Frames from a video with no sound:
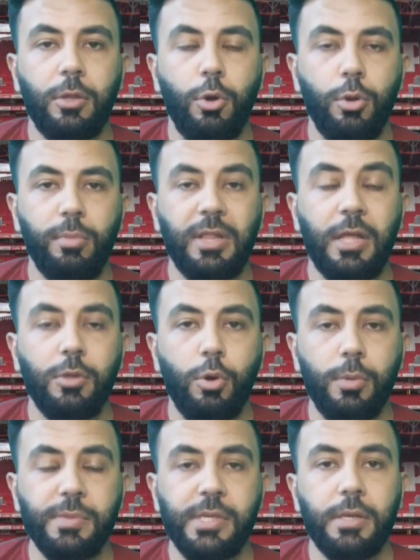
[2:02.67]
الدوري ب
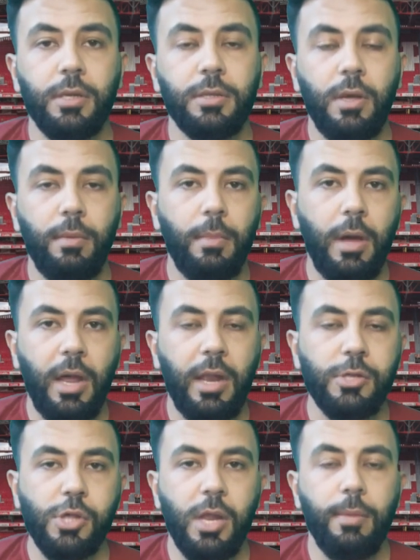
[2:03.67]
53 نقطه على
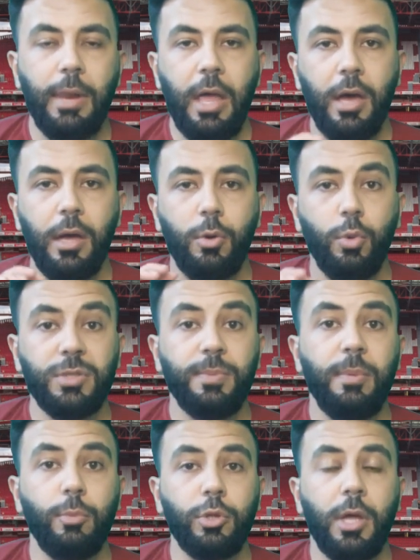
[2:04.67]
الجانب الاخر الوسب
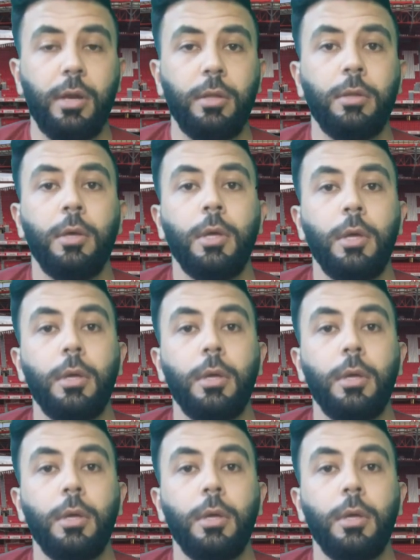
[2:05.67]
المطارد